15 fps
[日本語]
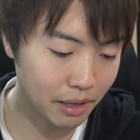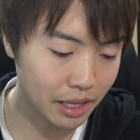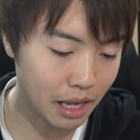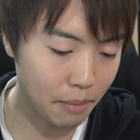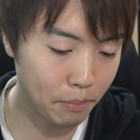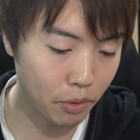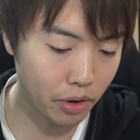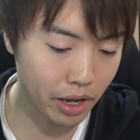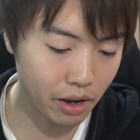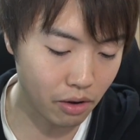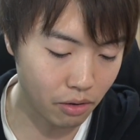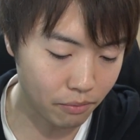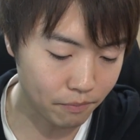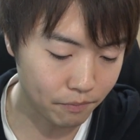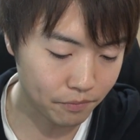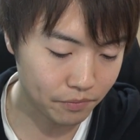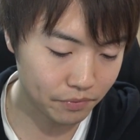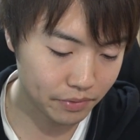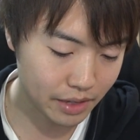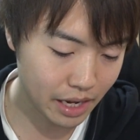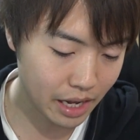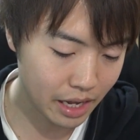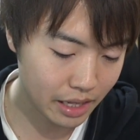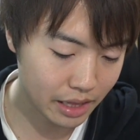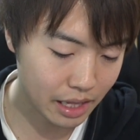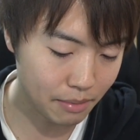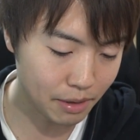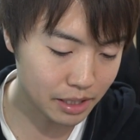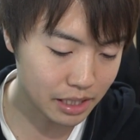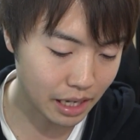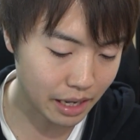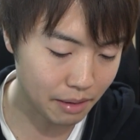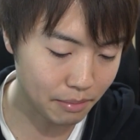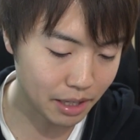まあ、ナポレオン。ね、出ましたね。